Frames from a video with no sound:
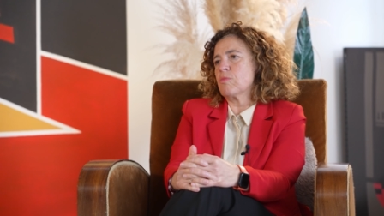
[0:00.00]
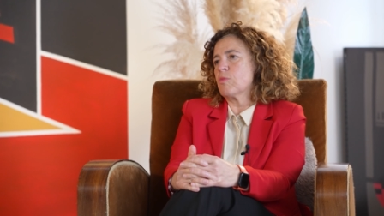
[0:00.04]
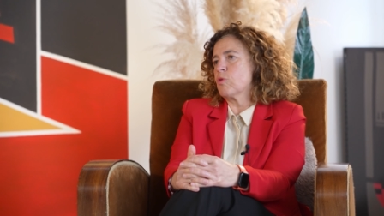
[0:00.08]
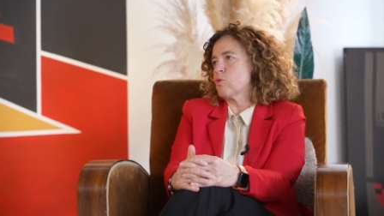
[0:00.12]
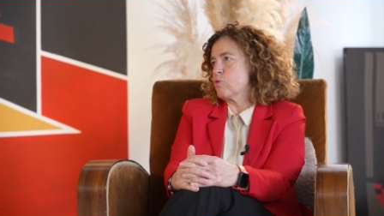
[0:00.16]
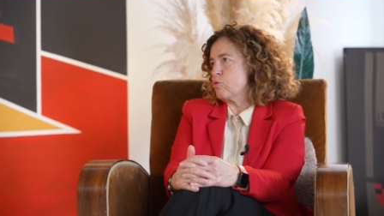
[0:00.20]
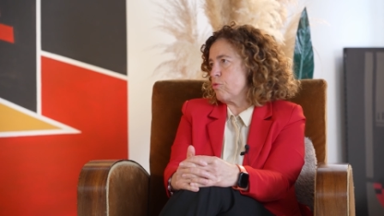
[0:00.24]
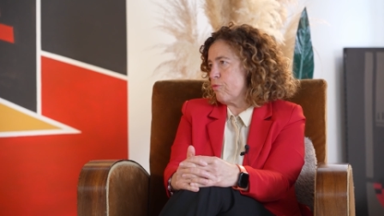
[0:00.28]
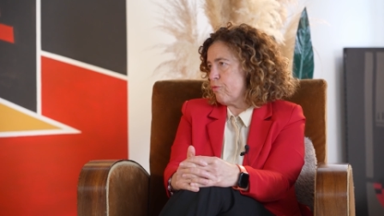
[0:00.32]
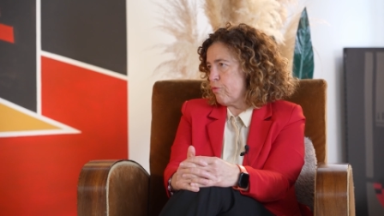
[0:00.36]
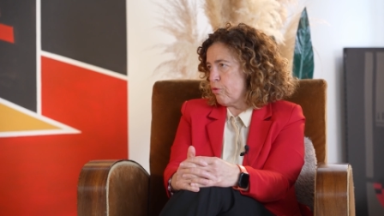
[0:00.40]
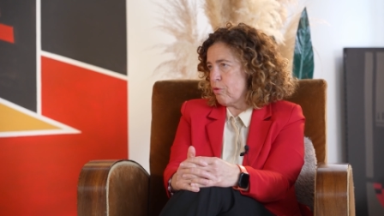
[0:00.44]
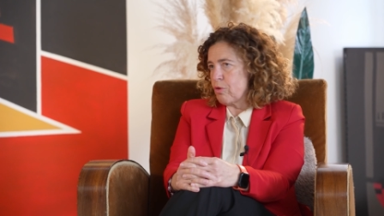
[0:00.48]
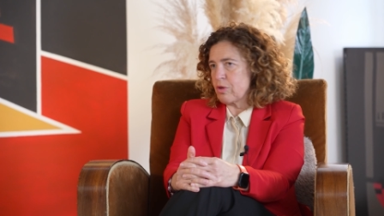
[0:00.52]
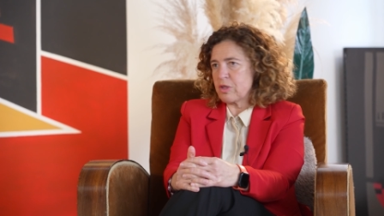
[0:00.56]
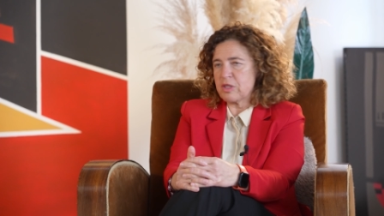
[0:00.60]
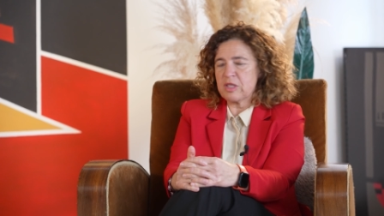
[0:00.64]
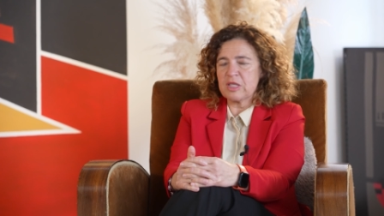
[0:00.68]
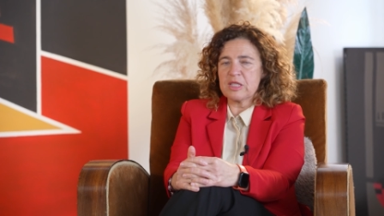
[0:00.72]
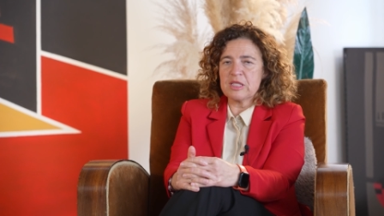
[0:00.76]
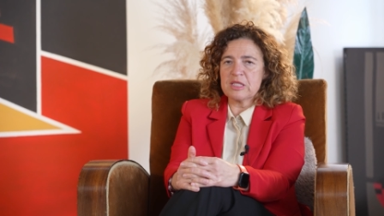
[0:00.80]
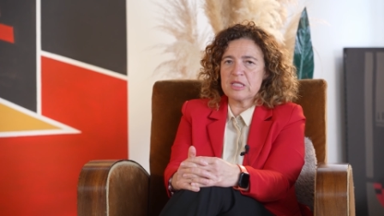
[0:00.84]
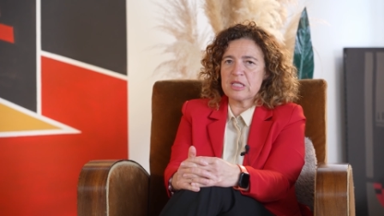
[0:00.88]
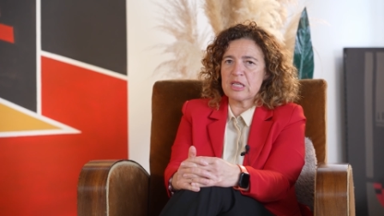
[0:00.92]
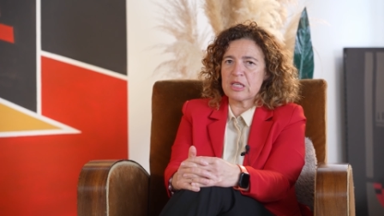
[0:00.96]
molto
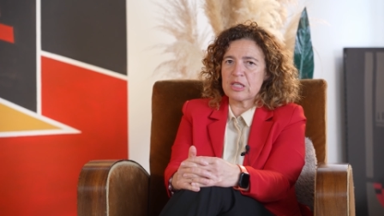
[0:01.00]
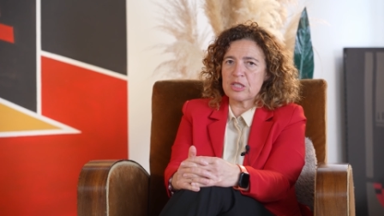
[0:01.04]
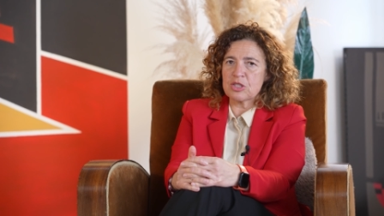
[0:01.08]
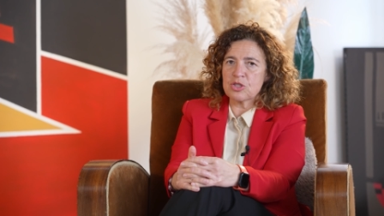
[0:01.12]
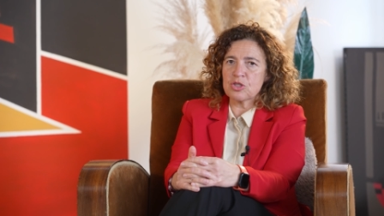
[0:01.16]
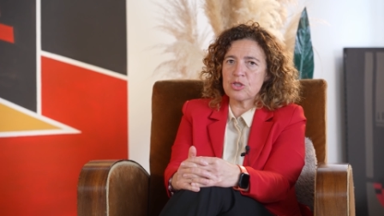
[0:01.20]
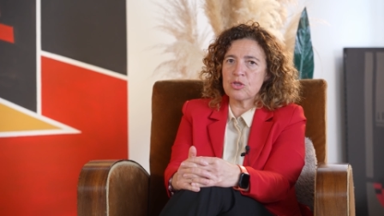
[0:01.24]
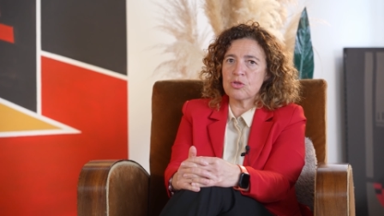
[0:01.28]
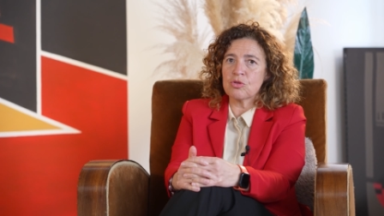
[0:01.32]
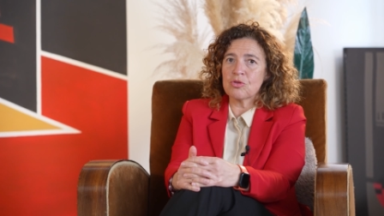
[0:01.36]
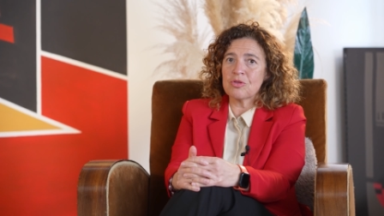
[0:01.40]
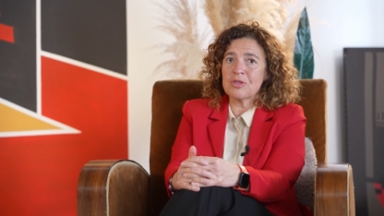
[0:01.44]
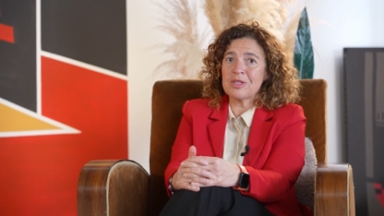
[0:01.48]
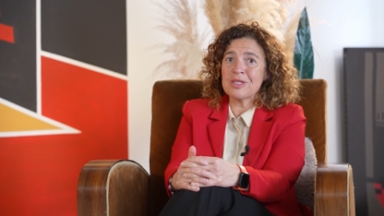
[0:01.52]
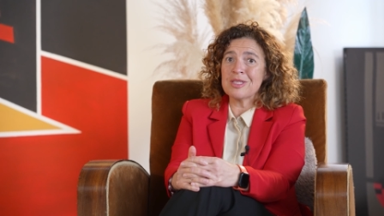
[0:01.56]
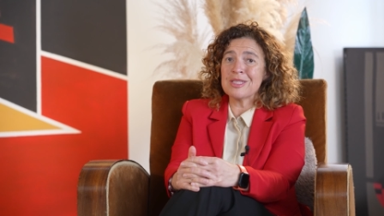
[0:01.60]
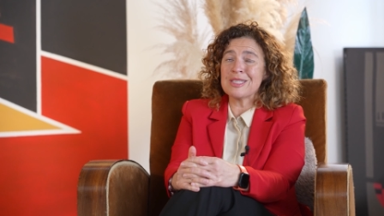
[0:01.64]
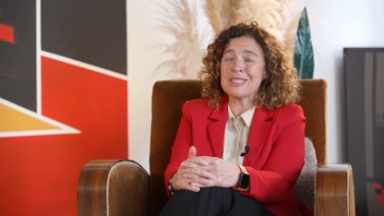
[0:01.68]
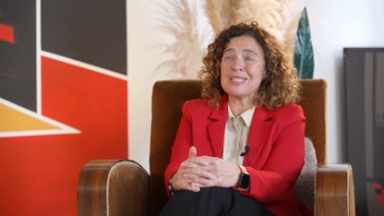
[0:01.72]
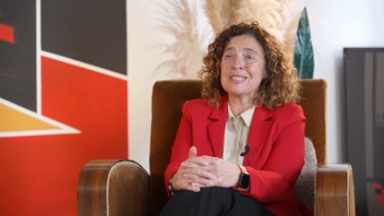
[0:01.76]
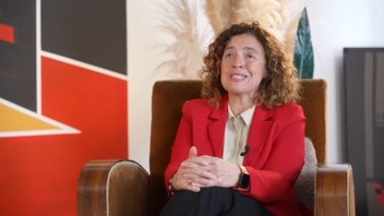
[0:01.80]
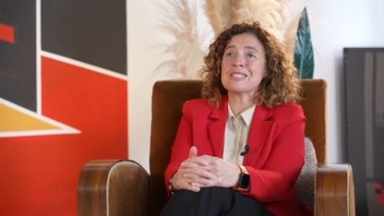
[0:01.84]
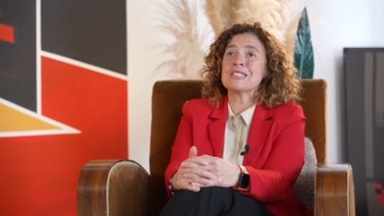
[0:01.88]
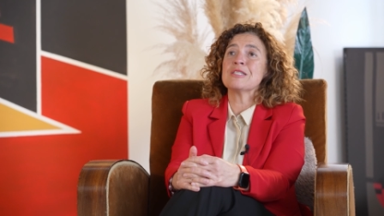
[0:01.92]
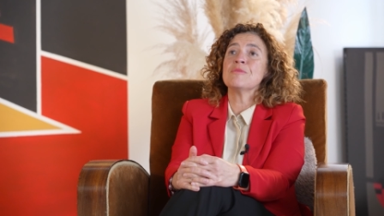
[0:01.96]
forte che sta crescendo
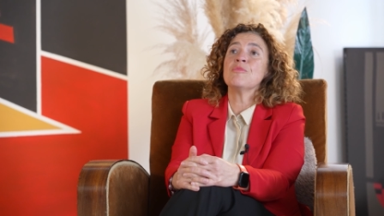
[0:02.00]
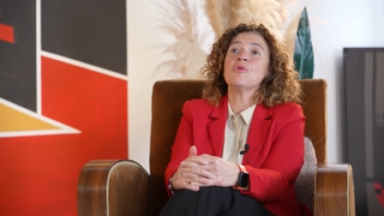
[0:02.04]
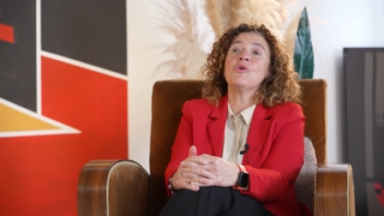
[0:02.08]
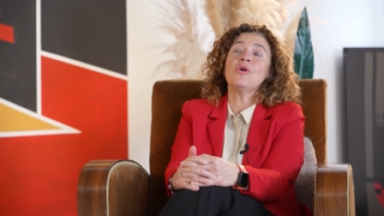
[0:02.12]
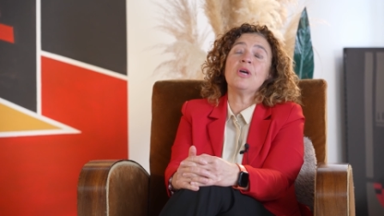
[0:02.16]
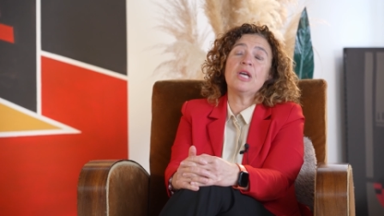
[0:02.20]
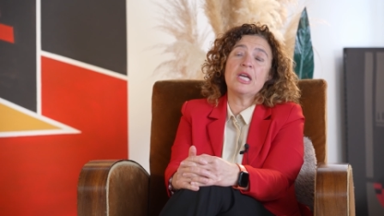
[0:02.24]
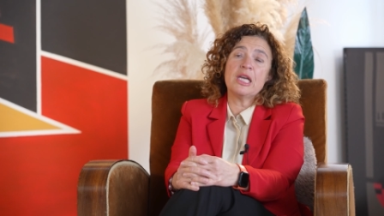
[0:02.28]
tantissimo